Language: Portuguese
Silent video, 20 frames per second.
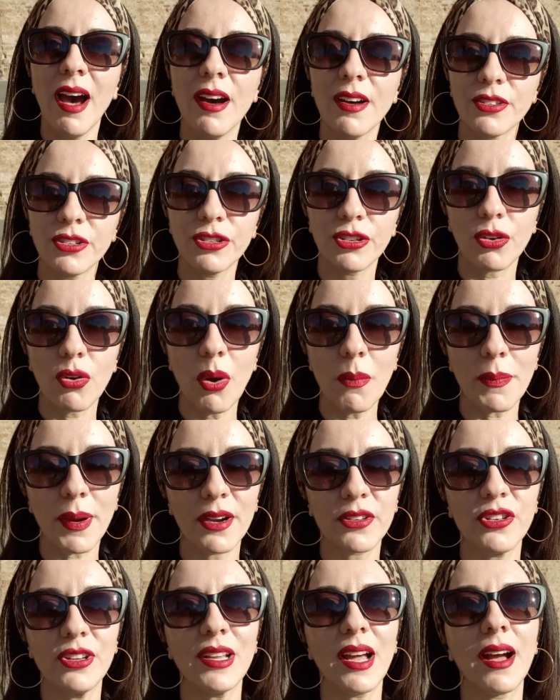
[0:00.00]
Antes de
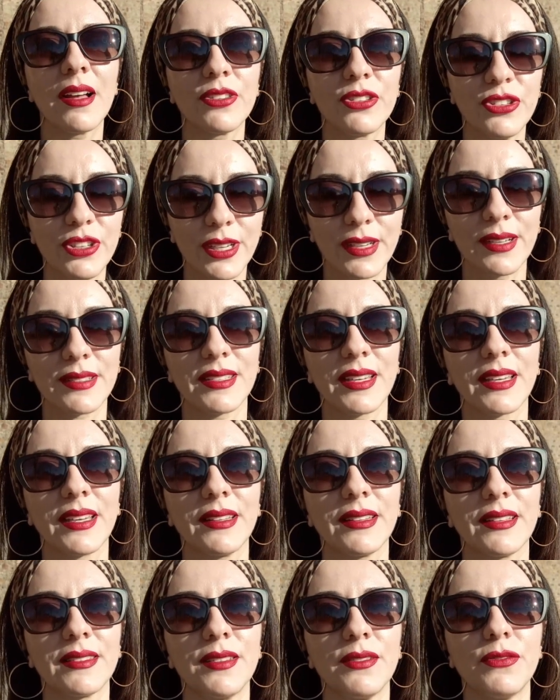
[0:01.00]
compartilhar as dicas aqui
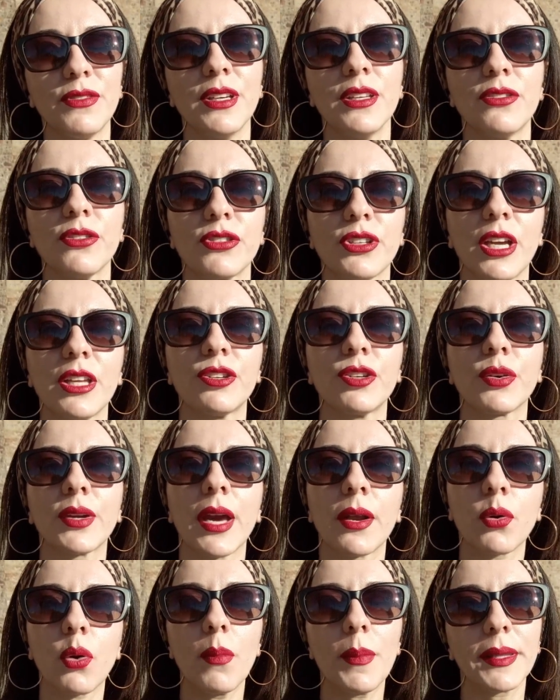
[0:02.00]
nesse vídeo, gente, eu
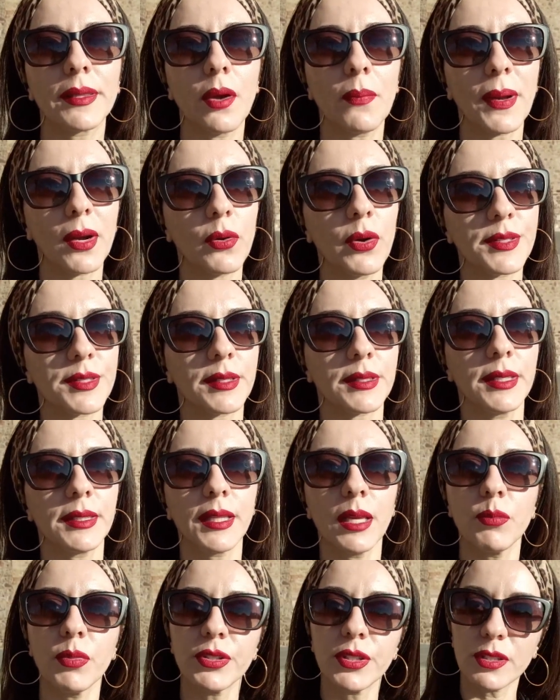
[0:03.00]
quero comentar uma coisa que
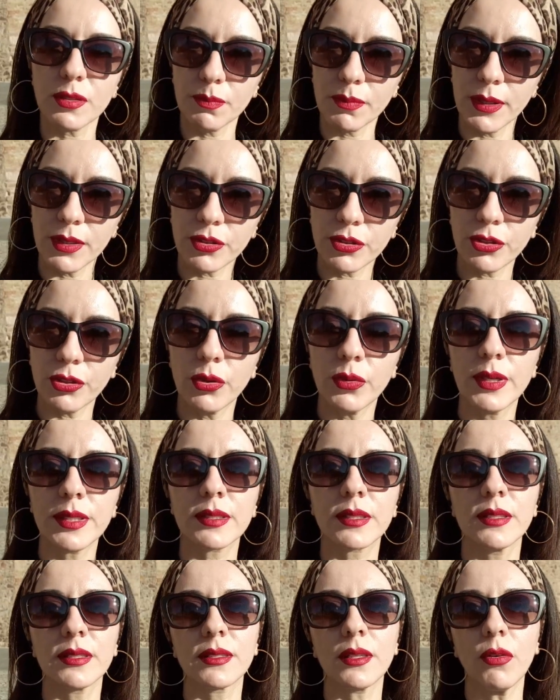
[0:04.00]
tem muitas pessoas
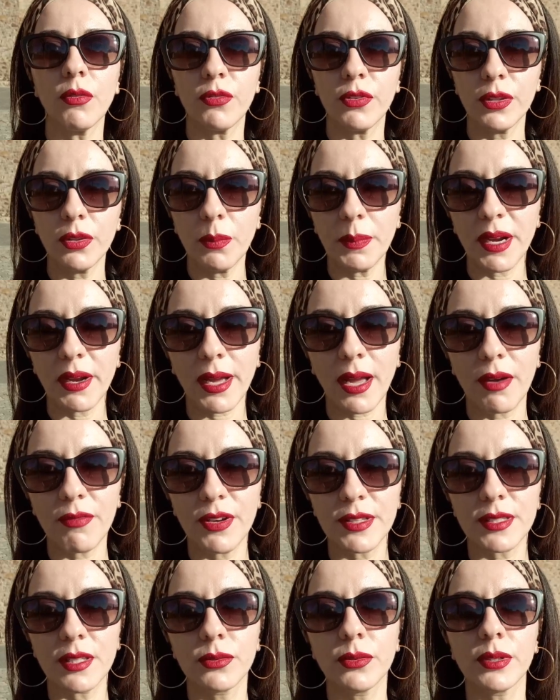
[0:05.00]
que estão vindo para cá
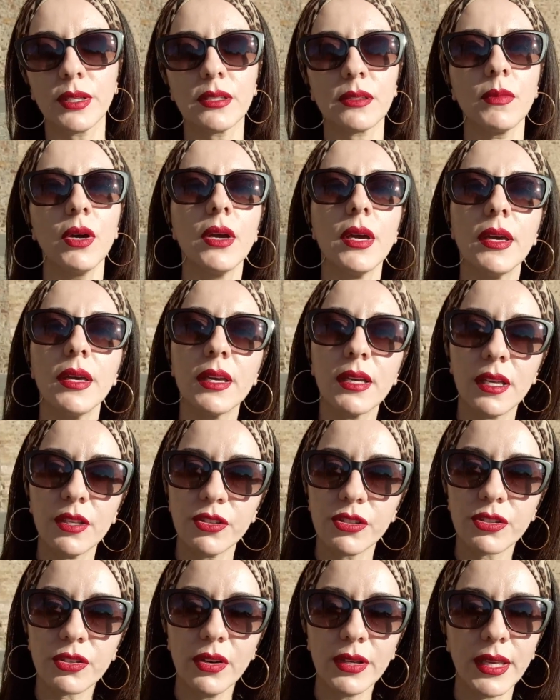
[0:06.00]
fazer turismo e que
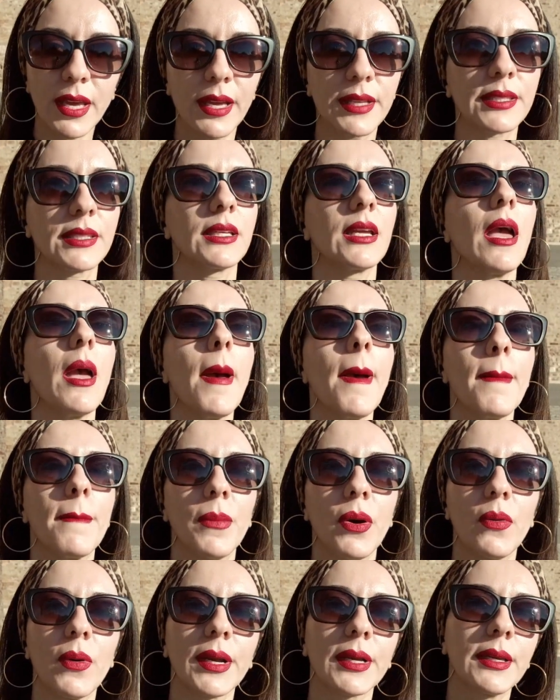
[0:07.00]
desconhecem.
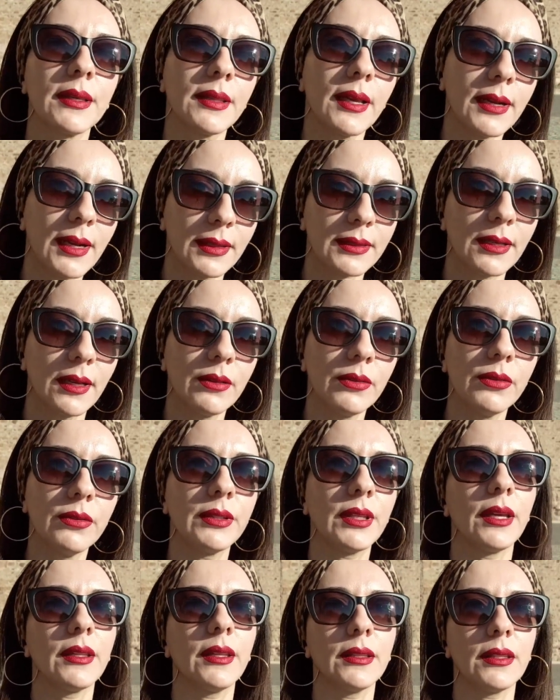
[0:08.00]
Bom, aqui na
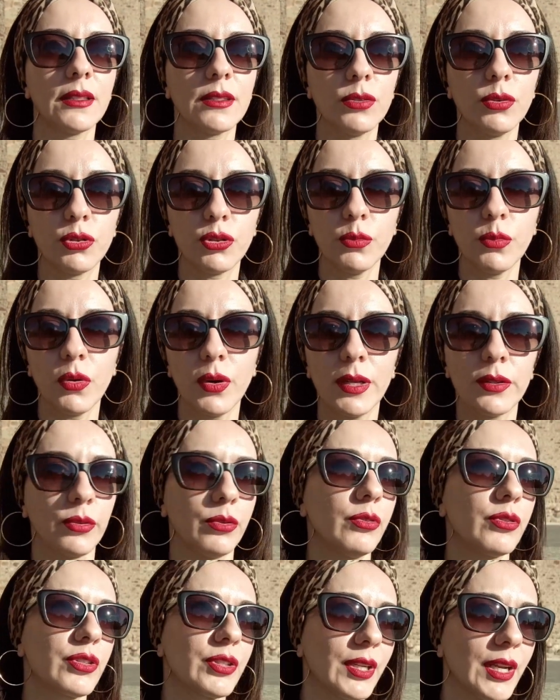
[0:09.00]
Catalunha, nesse último ano,
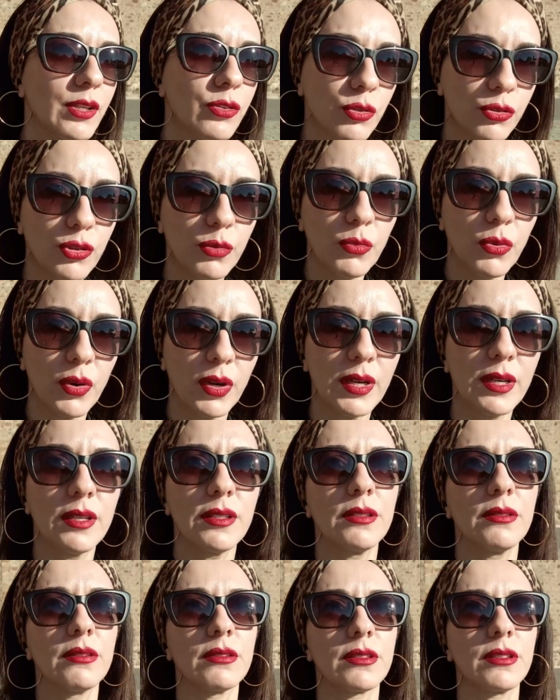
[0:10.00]
nos três últimos
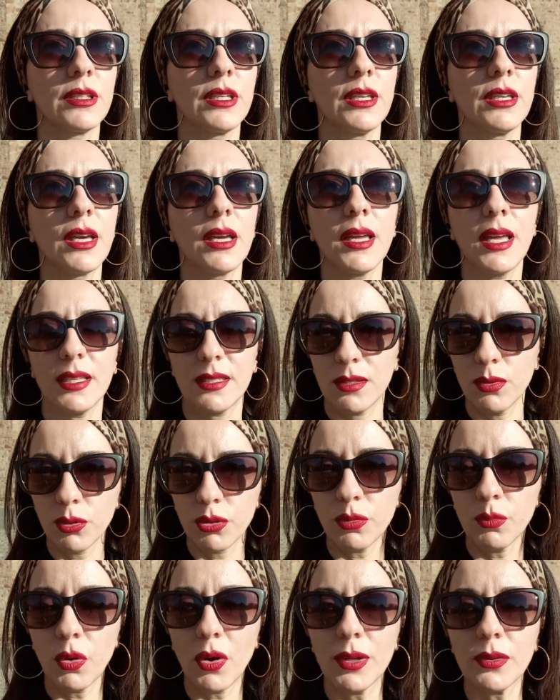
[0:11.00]
anos e esse
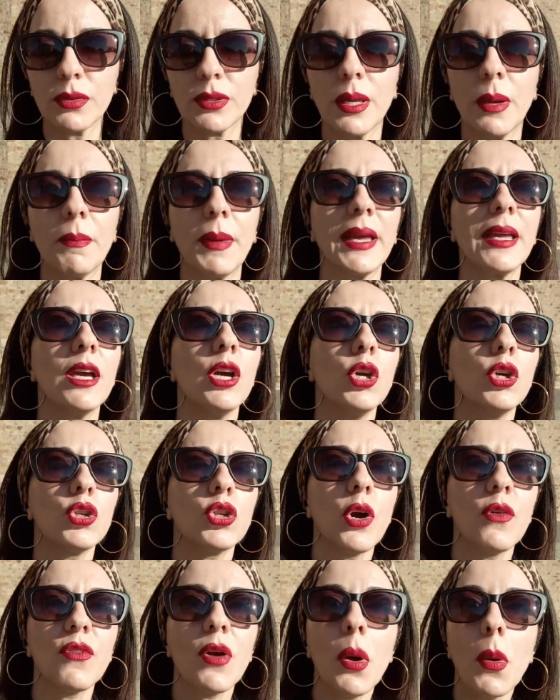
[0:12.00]
último ano também,
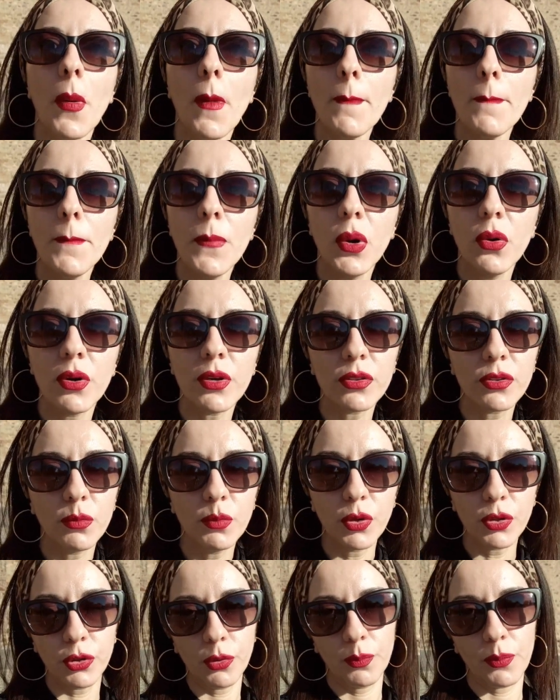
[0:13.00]
choveu muito,
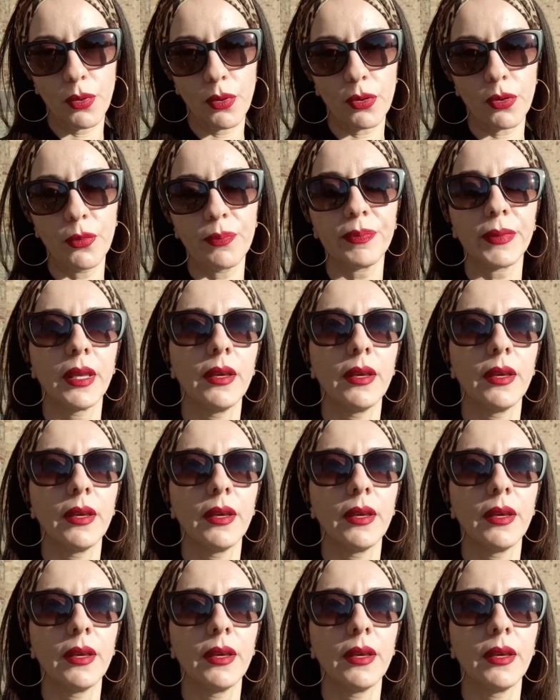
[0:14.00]
muito pouco.